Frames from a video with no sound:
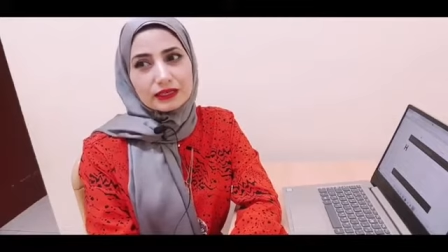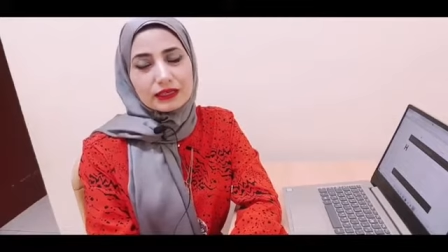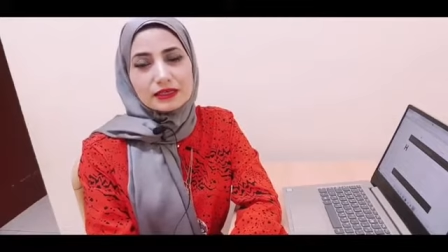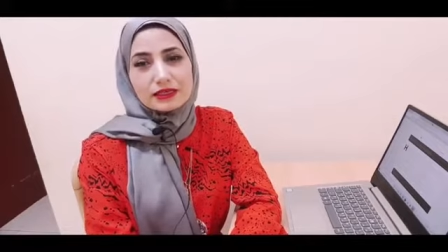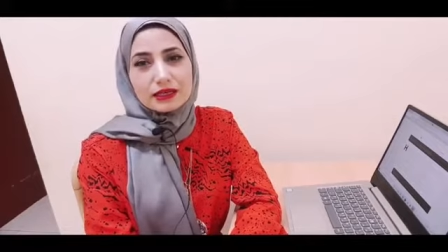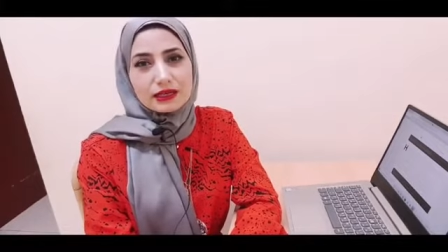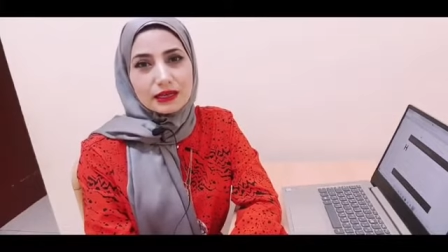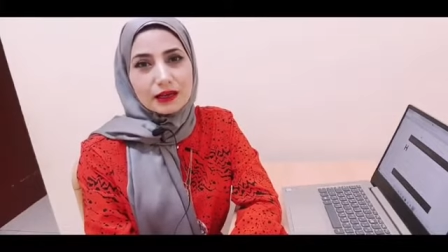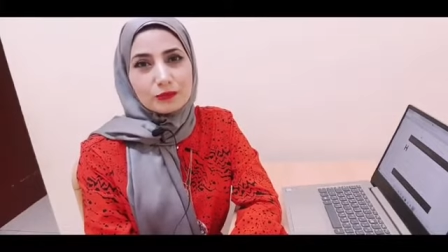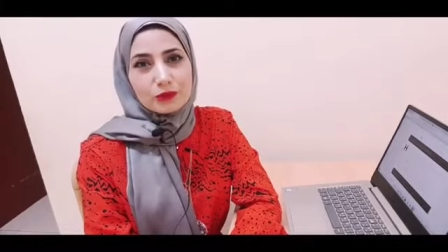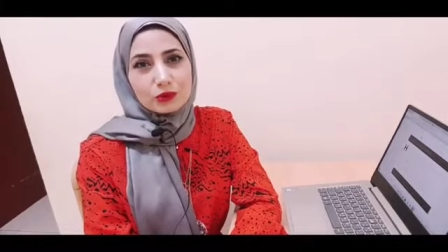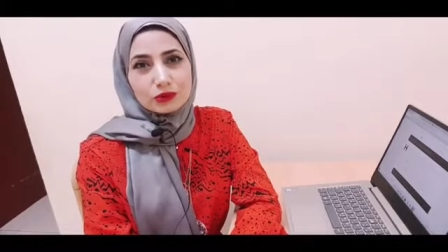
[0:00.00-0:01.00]
الأسئلة
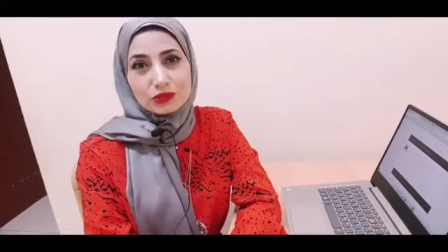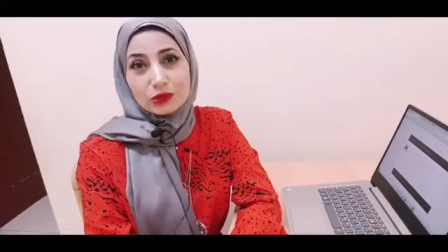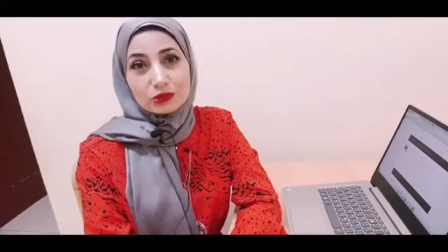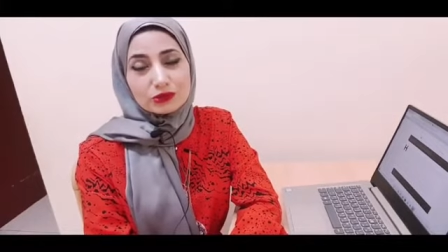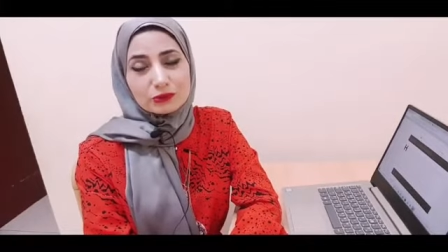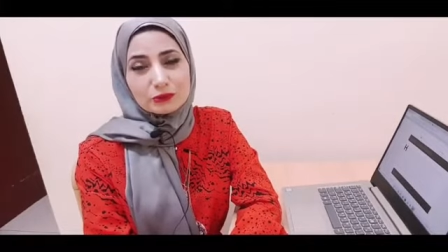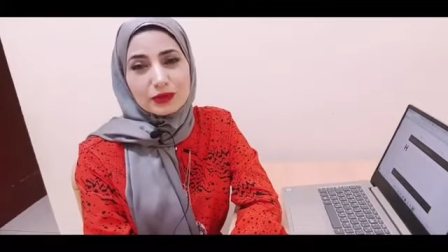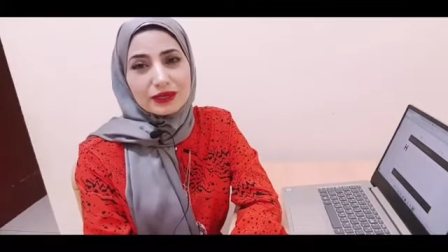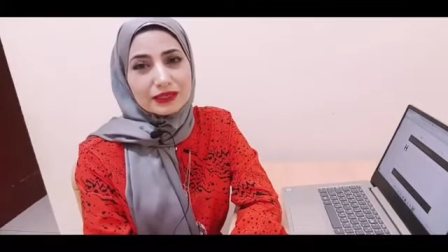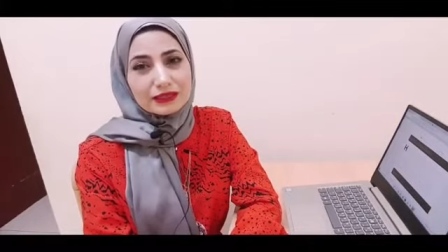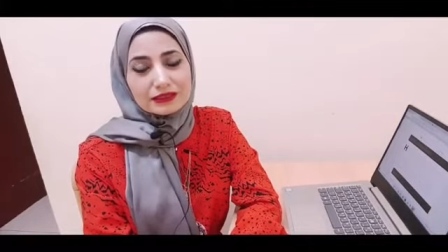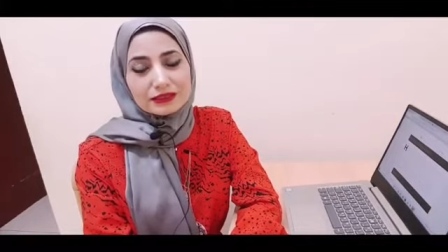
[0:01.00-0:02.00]
العامة وأنت حط
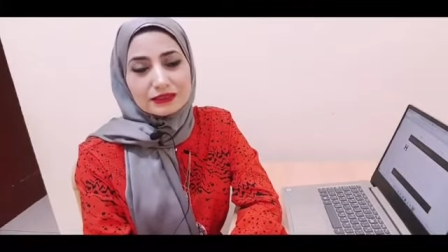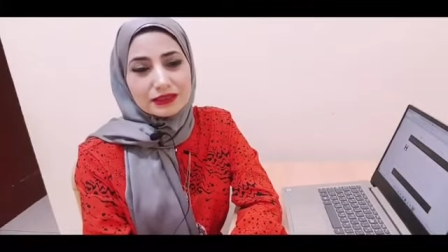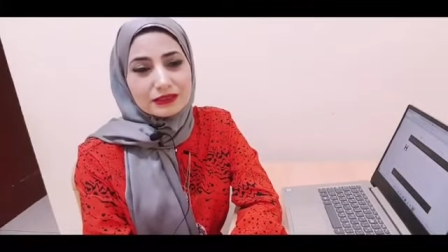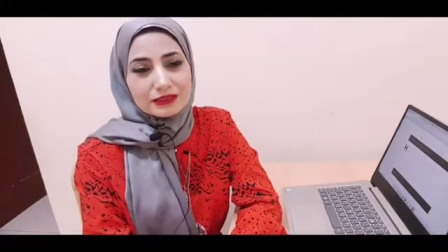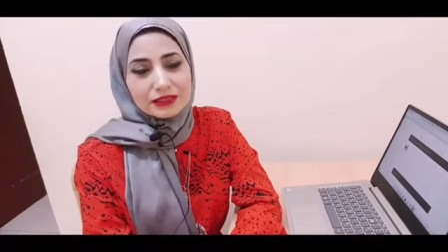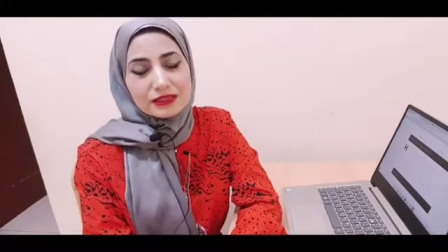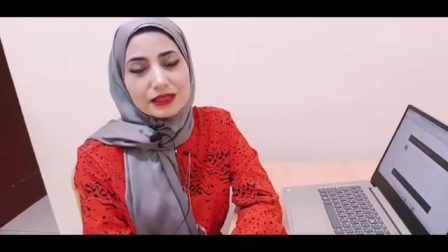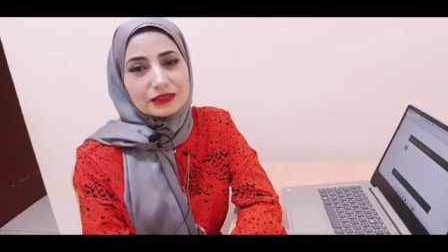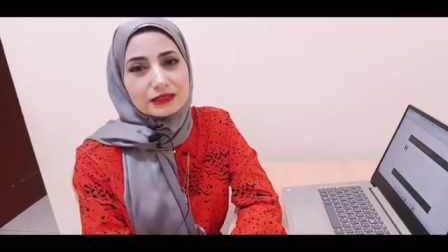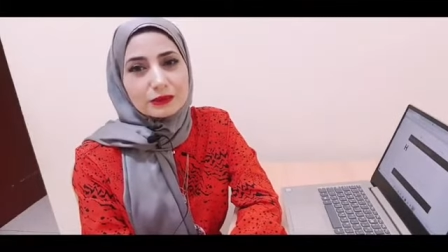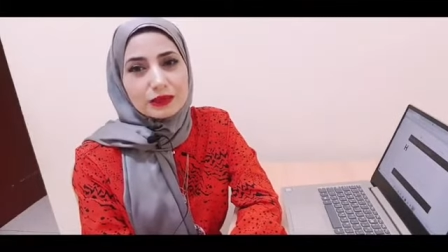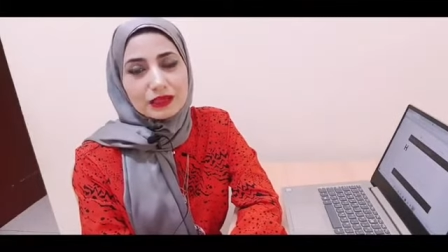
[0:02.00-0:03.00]
ببالك تقدر
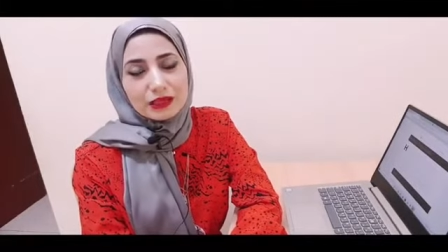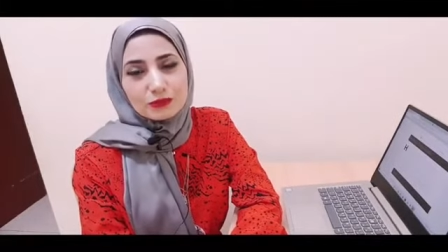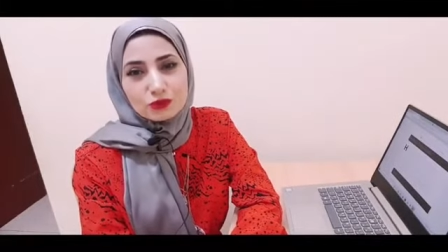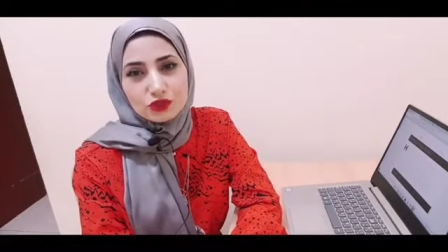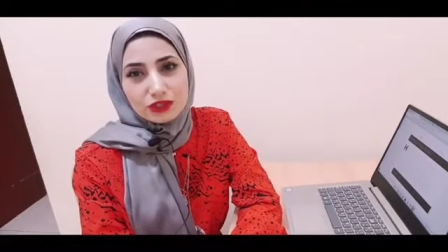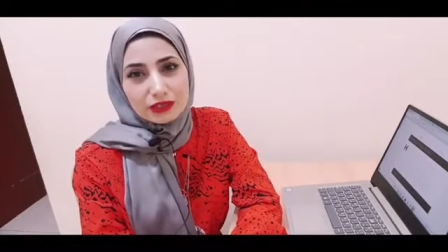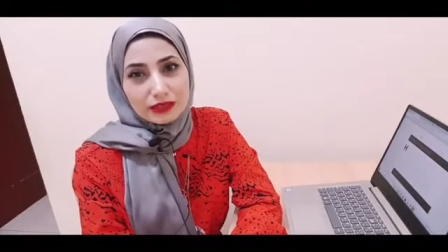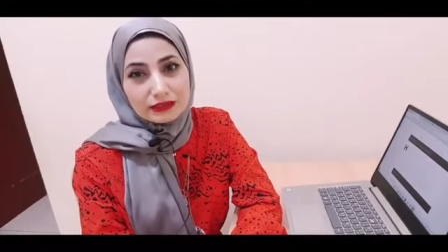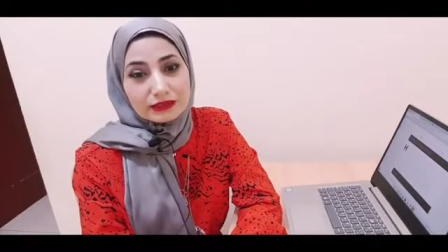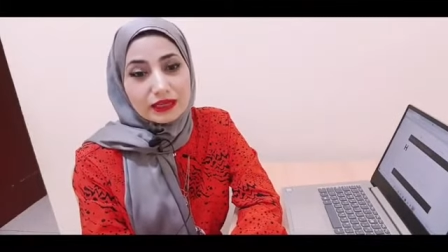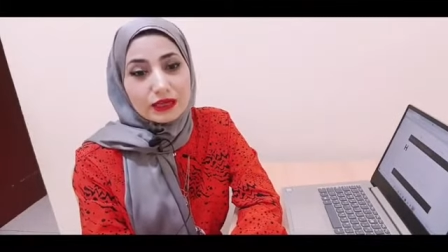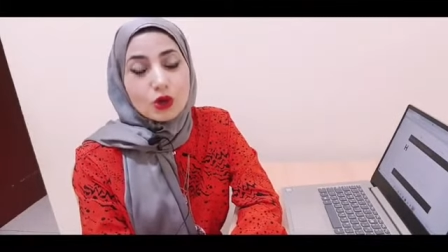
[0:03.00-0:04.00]
تستخدمها لأي مشكلة
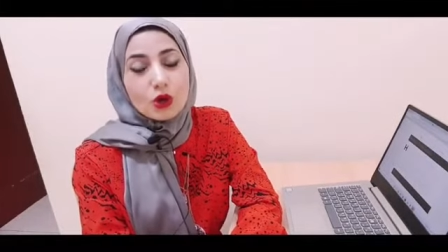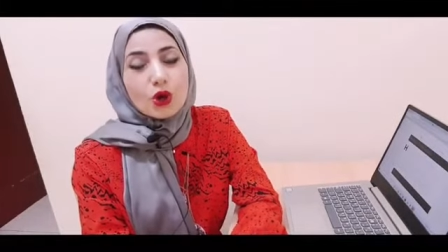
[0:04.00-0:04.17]
عندك